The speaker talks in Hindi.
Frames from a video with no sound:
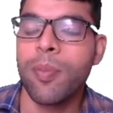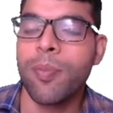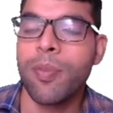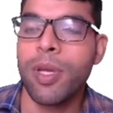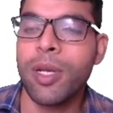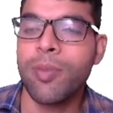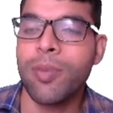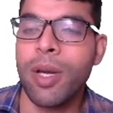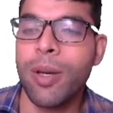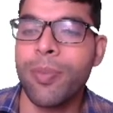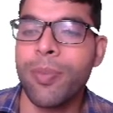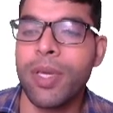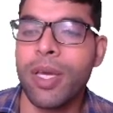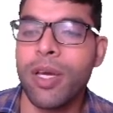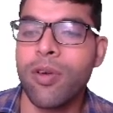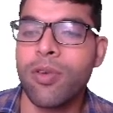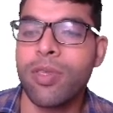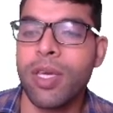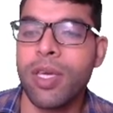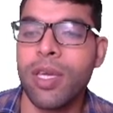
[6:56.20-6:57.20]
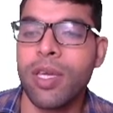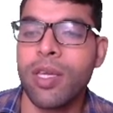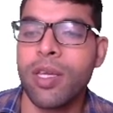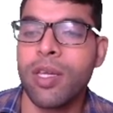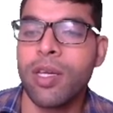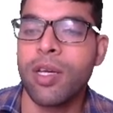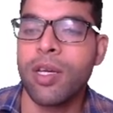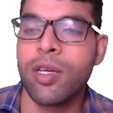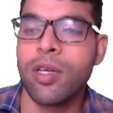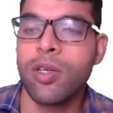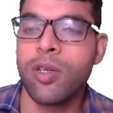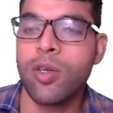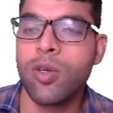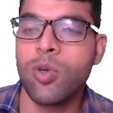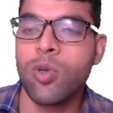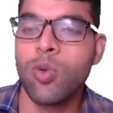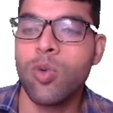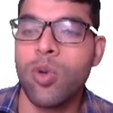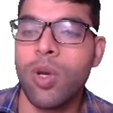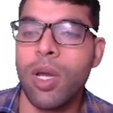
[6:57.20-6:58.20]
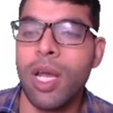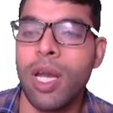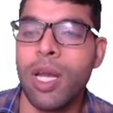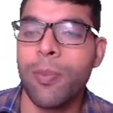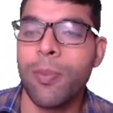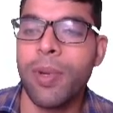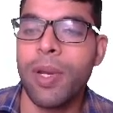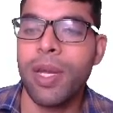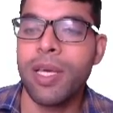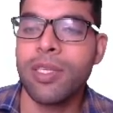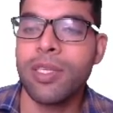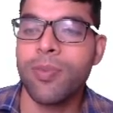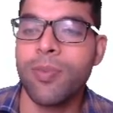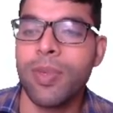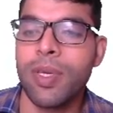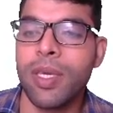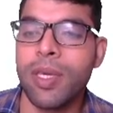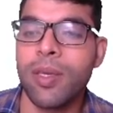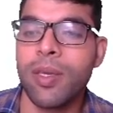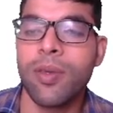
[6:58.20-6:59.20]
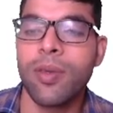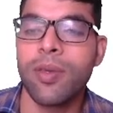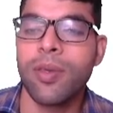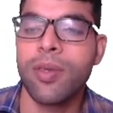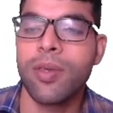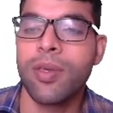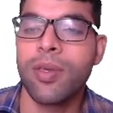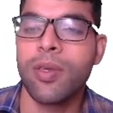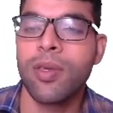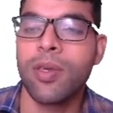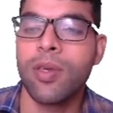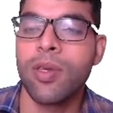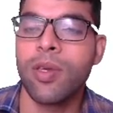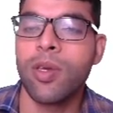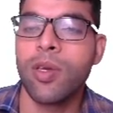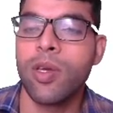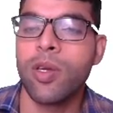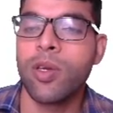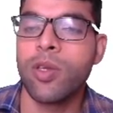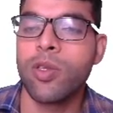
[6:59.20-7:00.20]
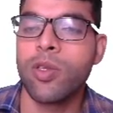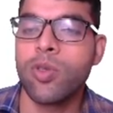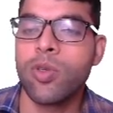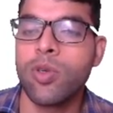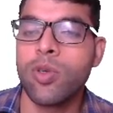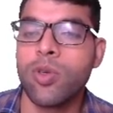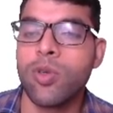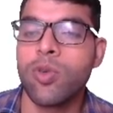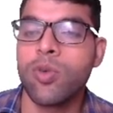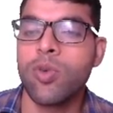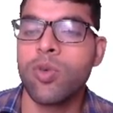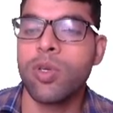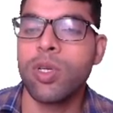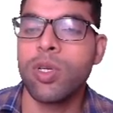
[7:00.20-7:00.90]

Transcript: परिमाप क्या होता है टू एल प्लस बी तो टू